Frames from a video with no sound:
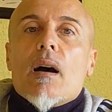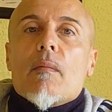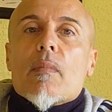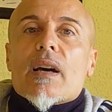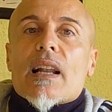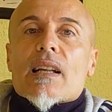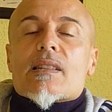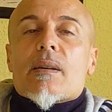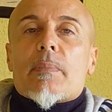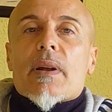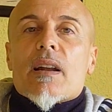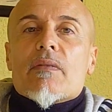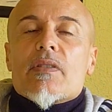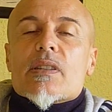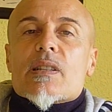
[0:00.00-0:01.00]
Grazie per
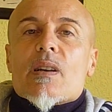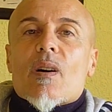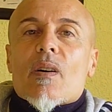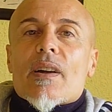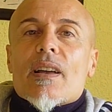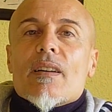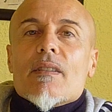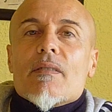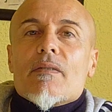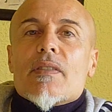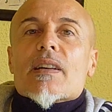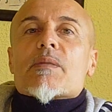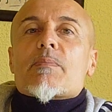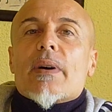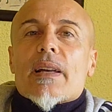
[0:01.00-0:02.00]
la visione, vi
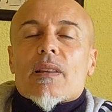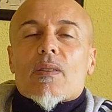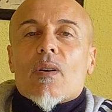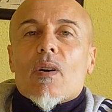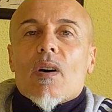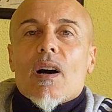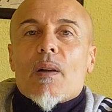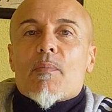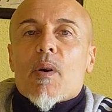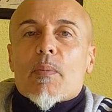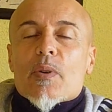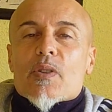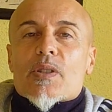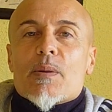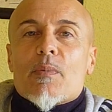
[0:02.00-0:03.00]
aspetto al mio
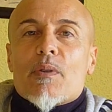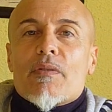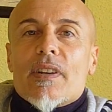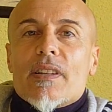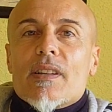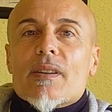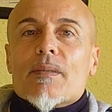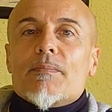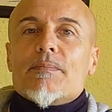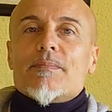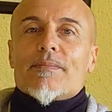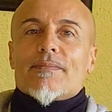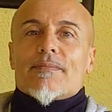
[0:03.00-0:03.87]
prossimo video.